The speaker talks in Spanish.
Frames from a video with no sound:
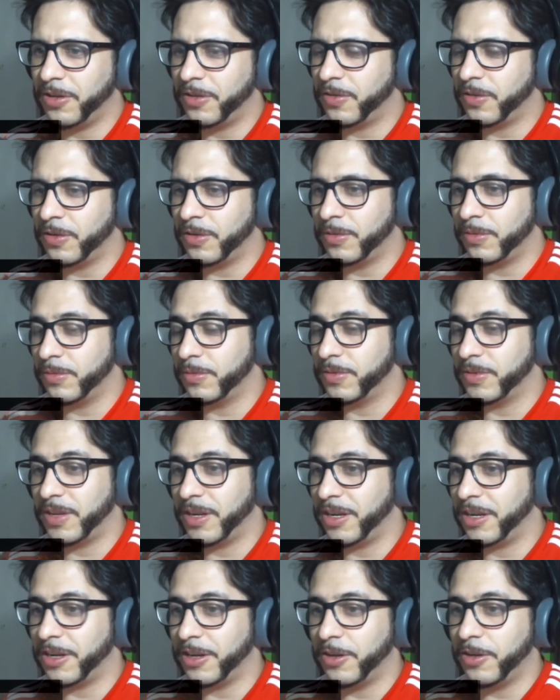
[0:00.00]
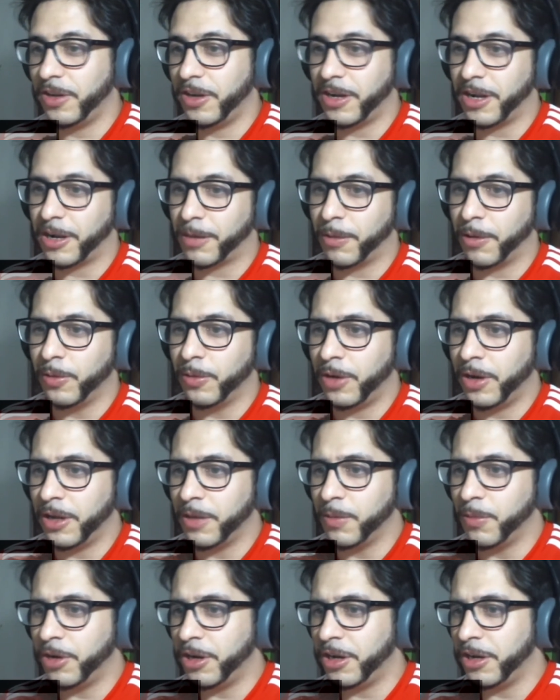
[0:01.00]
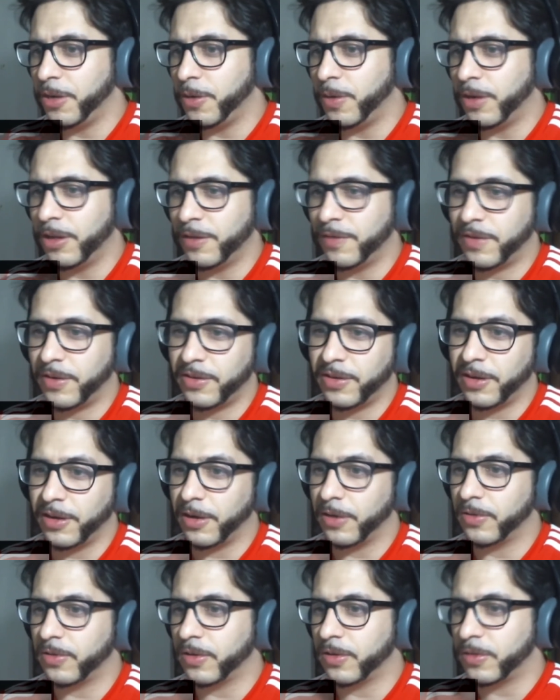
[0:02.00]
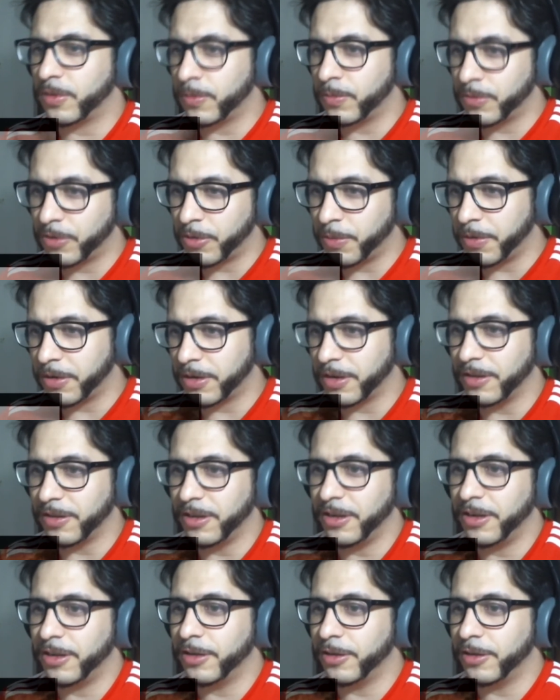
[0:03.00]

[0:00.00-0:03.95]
son seres que no tienen armadura y mueren igual de fácil que los Stormtroopers que tienen